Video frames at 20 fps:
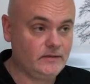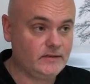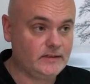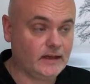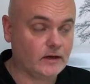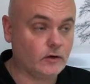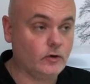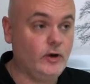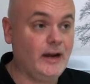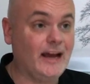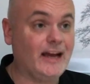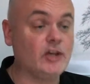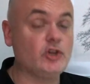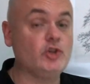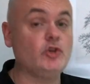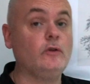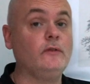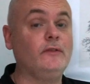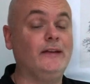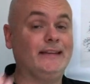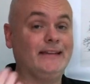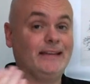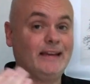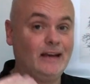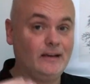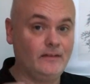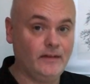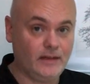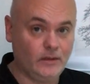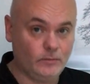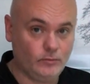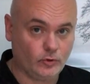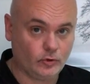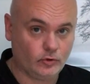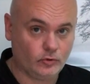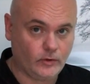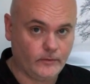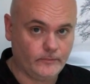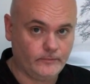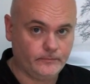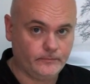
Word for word: c'est-à-dire que l'argent va travailler pour toi.